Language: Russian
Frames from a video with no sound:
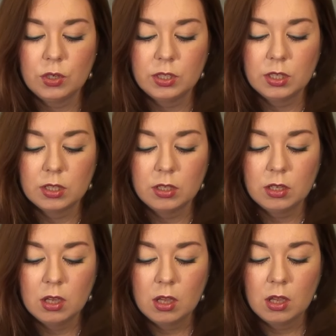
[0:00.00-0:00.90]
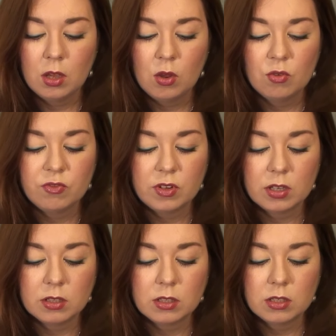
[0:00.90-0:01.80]
Или где-то они в
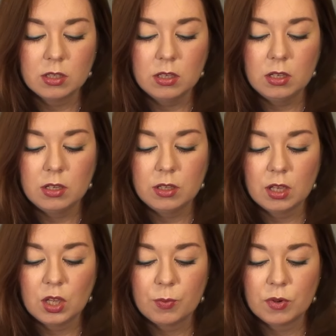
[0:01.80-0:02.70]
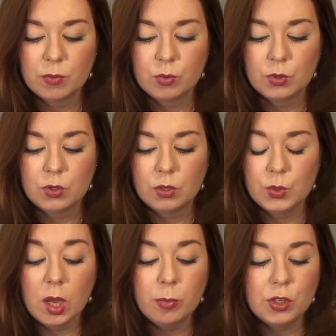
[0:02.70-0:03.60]
конце, или я их пропустил.
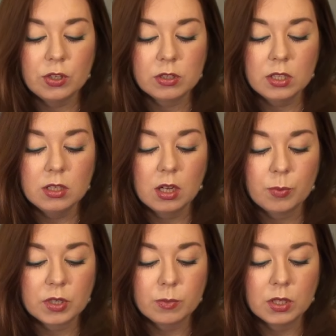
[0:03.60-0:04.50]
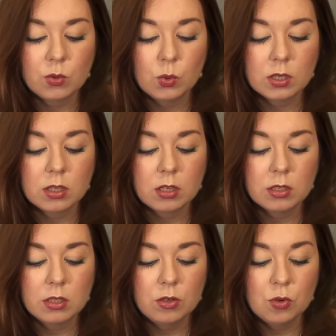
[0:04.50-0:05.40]
Я обычно, знаете, как просматриваю
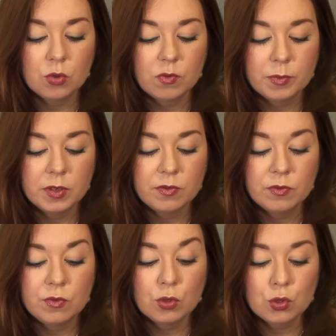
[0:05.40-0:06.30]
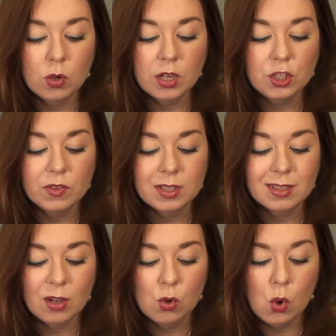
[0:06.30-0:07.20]
касательно силиконов. Вообще все, что
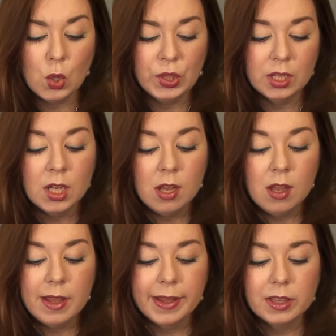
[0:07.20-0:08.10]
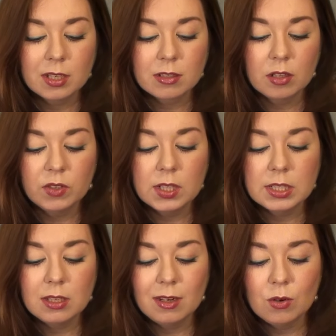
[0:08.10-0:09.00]
оканчивается на кон, это
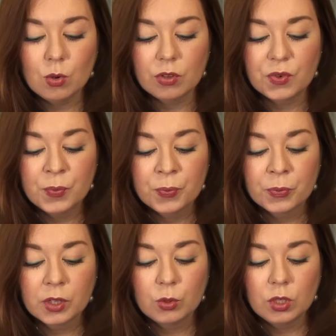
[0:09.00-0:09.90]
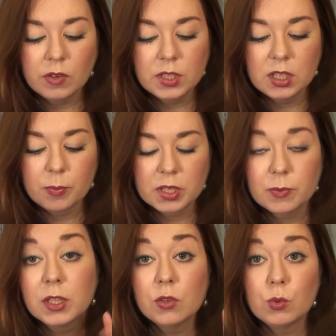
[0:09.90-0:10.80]
разновидность силиконов. Но я всегда
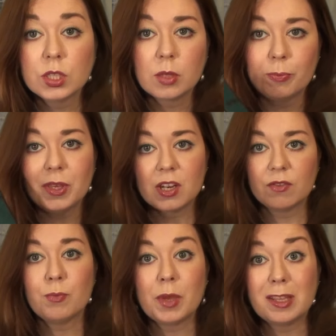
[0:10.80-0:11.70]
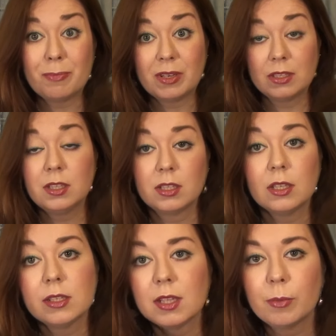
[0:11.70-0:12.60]
просматриваю где-то первые пять позиций,
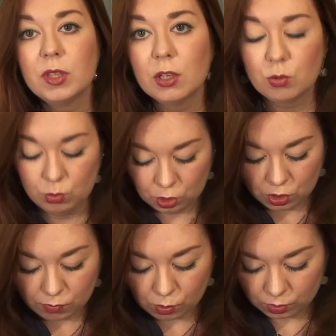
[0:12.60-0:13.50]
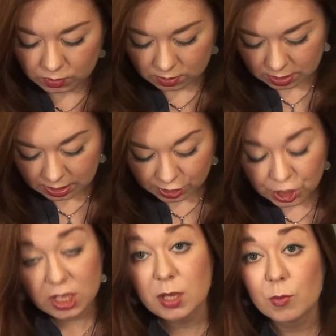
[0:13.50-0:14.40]
если там нету ничего с
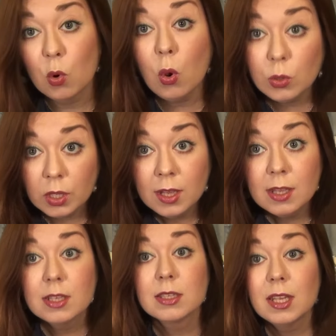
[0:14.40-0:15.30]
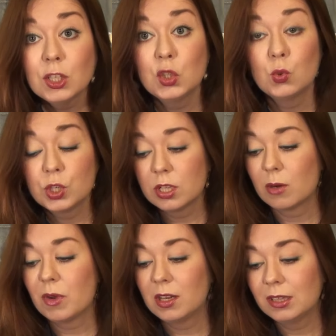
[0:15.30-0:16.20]
окончанием кон, значит уже
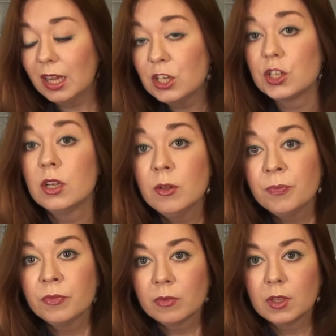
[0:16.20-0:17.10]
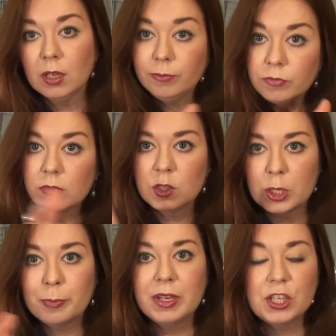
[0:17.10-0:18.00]
нормально дальше, да.
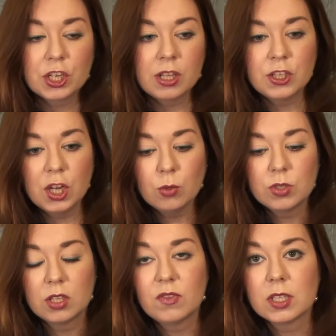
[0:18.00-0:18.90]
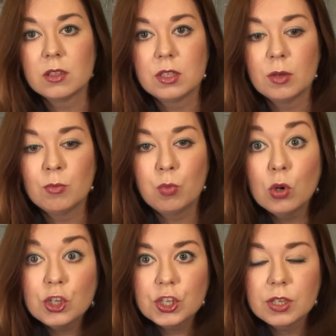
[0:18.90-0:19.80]
Чем ближе к началу, соответственно, тем
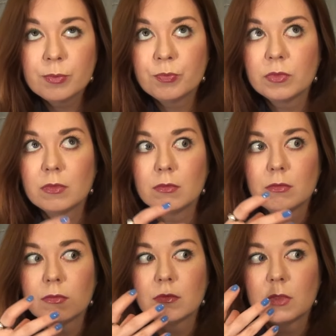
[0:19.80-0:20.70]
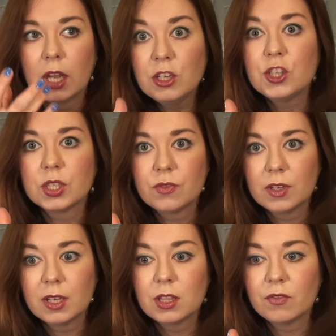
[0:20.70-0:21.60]
больше количество
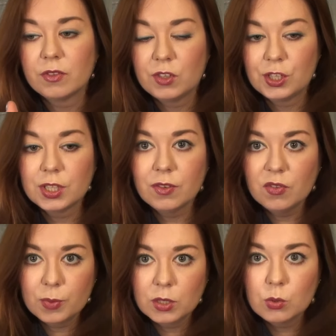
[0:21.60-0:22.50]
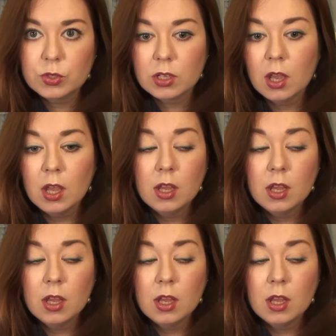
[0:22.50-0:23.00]
этого вещества в продукте.